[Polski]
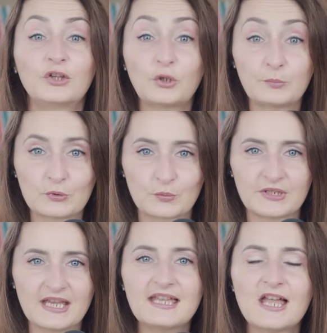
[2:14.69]
To
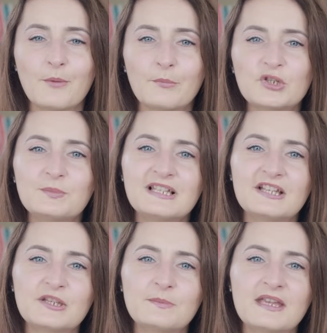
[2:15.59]
poczucie może być
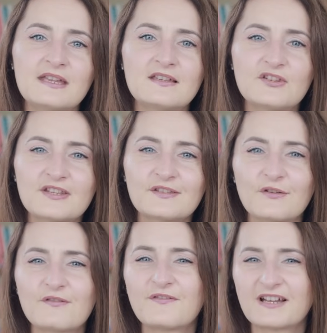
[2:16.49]
dla ciebie
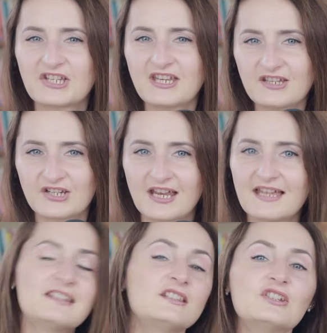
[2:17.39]
często ważniejsze
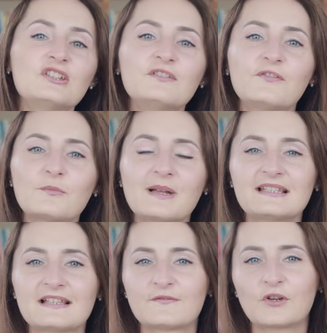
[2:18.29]
niż
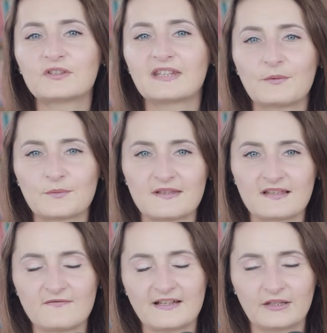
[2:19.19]
informacja zwrotna
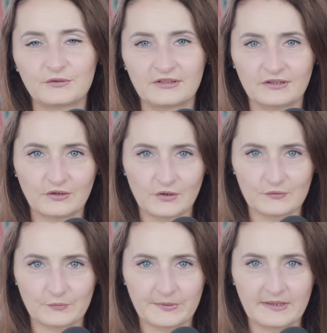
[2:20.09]
uzyskiwana od innych
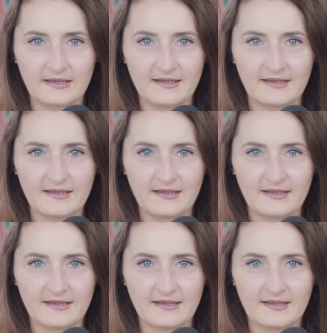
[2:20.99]
osób.